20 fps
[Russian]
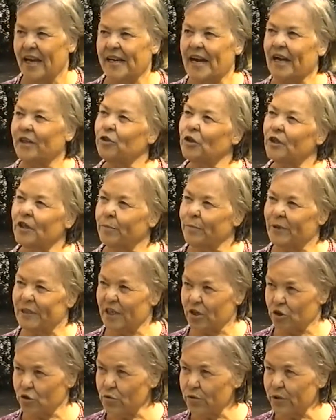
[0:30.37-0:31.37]
Как только
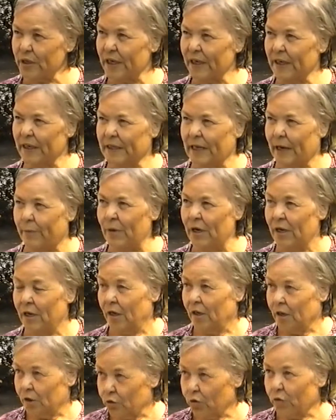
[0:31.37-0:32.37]
подожгут там,
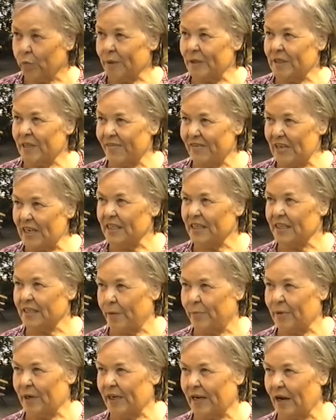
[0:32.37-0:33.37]
ну вы представляете
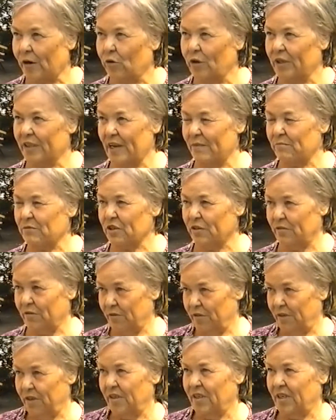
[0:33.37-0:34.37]
запах какой. Там же
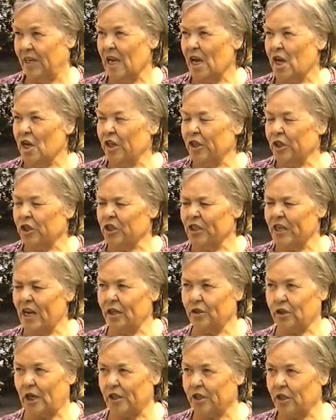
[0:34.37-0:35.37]
э, и
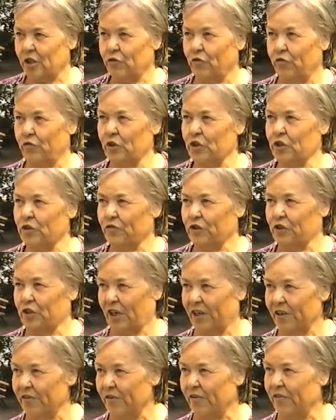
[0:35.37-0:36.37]
начинают какие-то в виде
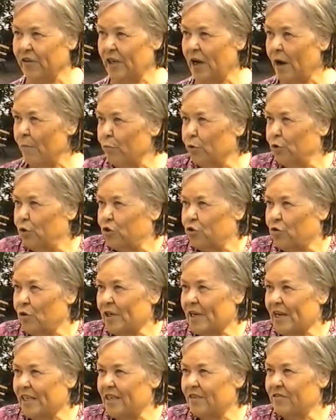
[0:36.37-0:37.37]
взрывов, и ампулы, что
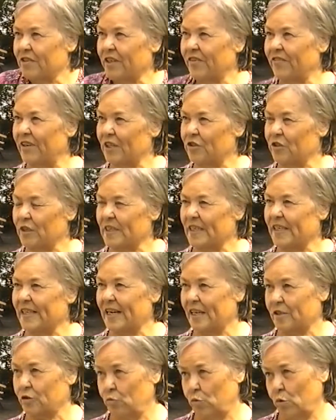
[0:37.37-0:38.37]
ли, какие взрываются с
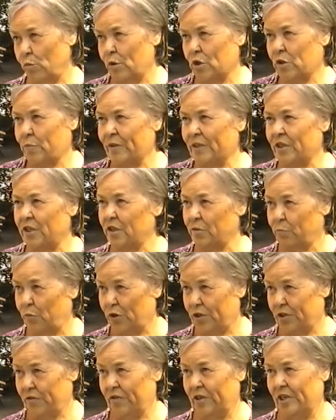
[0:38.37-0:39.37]
лекарств. Ну, может быть,
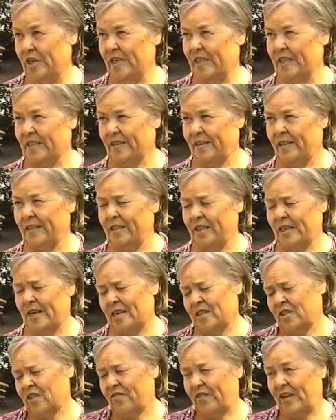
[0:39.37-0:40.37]
неиспользованные лека-
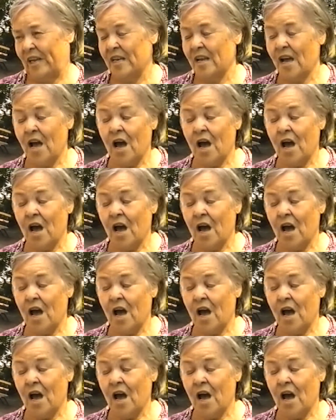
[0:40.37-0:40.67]
лекарства.